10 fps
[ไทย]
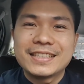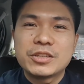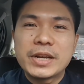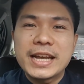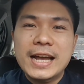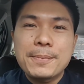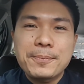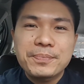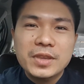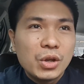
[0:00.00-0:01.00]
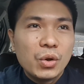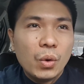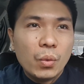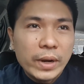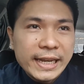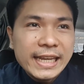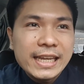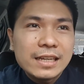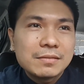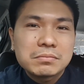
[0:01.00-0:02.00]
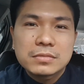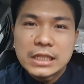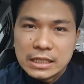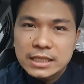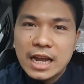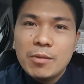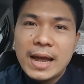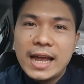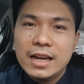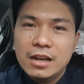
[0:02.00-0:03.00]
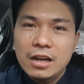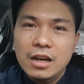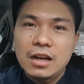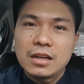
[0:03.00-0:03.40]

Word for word: สวัสดีครับ วันนี้ตื่นเช้ามาก็